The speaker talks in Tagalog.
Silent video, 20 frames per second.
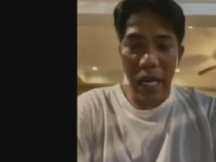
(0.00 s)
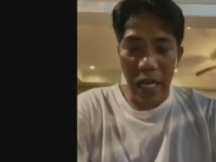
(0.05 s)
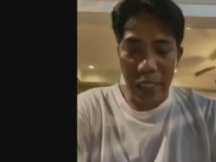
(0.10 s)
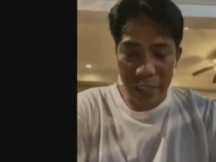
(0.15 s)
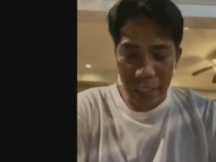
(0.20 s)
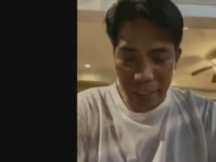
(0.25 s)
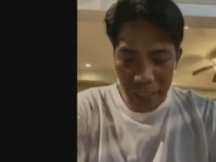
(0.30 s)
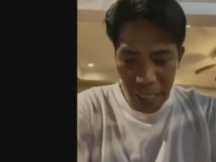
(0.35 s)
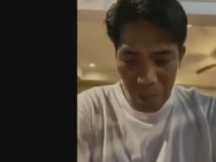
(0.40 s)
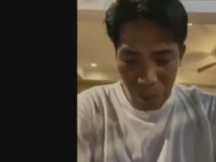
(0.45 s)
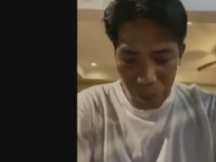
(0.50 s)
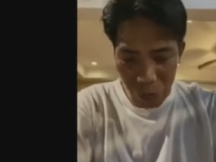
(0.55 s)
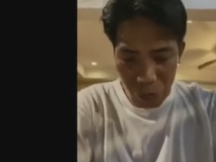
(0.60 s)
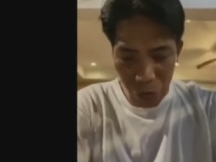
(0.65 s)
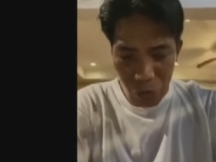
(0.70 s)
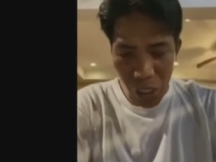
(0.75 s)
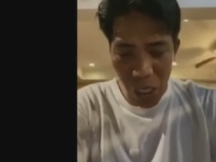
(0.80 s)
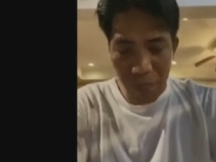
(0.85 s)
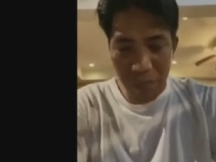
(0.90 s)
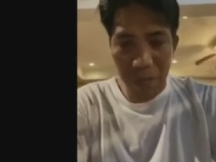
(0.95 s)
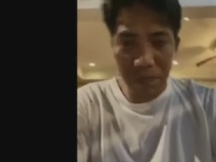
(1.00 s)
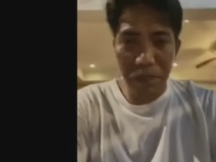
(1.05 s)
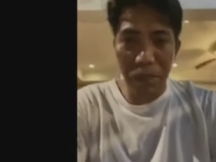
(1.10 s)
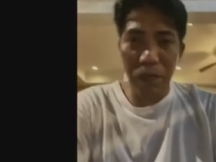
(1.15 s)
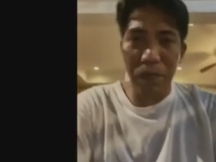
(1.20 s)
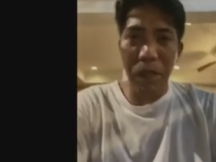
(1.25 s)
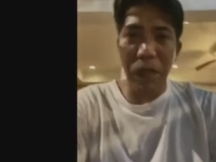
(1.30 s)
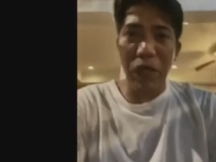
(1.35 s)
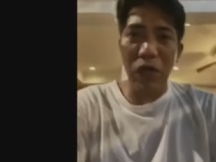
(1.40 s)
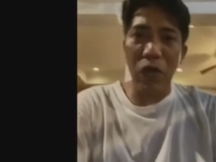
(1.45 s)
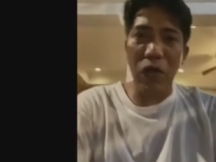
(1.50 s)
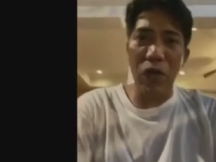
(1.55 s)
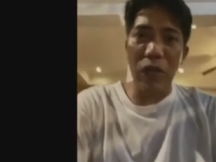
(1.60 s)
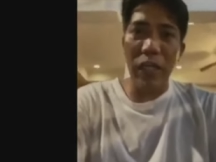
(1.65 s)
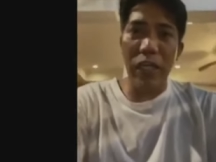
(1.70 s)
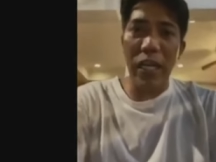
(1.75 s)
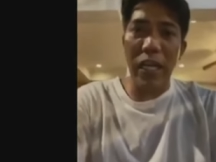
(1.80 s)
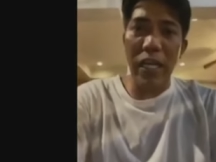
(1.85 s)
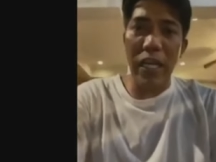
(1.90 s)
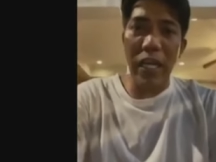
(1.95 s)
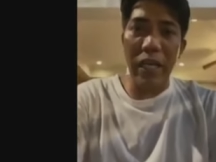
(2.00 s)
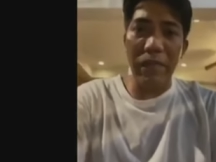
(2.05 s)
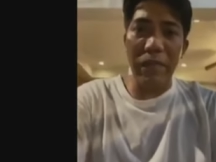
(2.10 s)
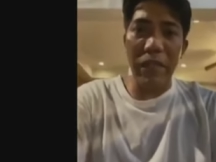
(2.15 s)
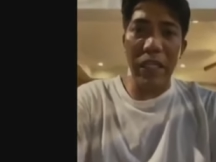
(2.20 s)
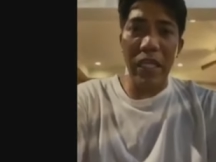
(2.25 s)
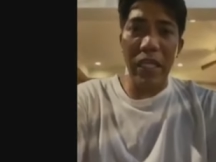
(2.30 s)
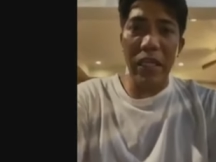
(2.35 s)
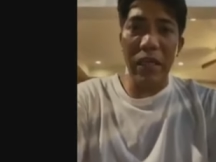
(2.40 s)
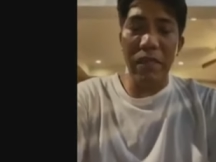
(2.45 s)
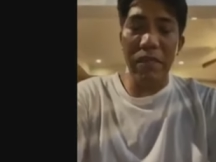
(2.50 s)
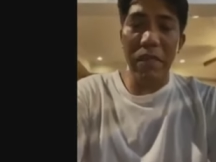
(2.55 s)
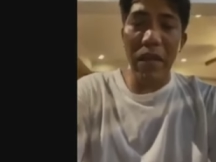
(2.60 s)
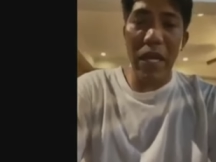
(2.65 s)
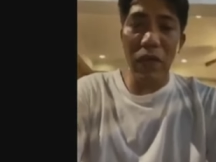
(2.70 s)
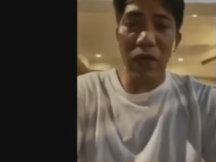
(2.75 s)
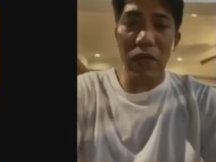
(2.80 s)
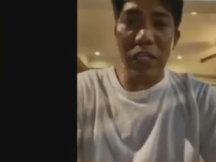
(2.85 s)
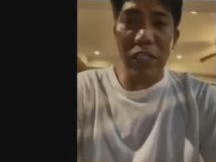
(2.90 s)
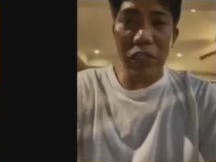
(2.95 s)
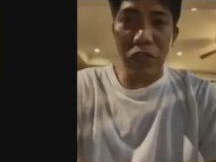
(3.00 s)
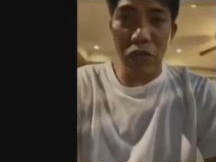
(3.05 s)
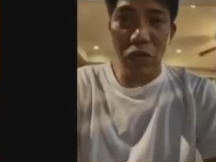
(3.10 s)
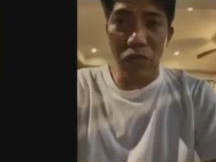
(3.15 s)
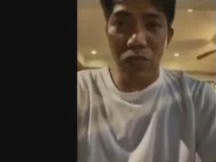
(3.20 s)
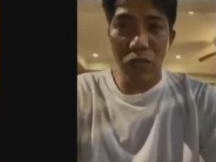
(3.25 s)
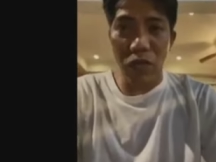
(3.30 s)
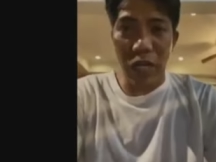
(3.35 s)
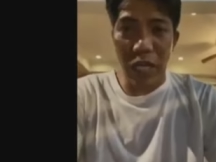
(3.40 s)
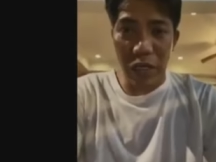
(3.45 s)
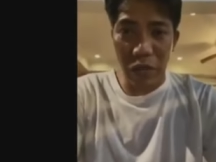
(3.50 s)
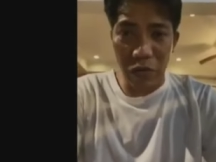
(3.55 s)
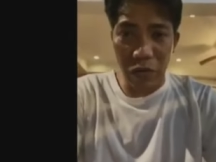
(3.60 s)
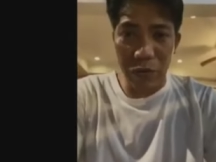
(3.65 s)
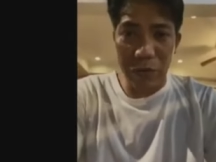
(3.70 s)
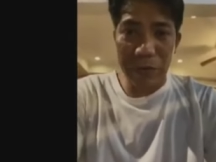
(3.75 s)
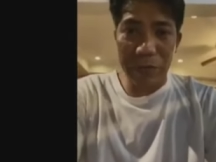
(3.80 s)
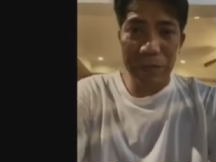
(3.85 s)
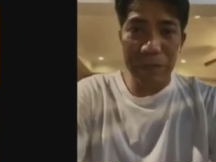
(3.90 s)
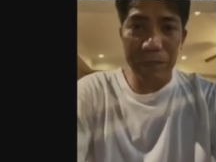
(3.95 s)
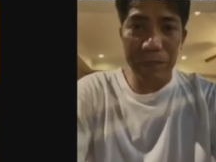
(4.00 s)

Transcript: Katatapos ko lamang pong panoorin ang live ni Mayor Isko Moreno.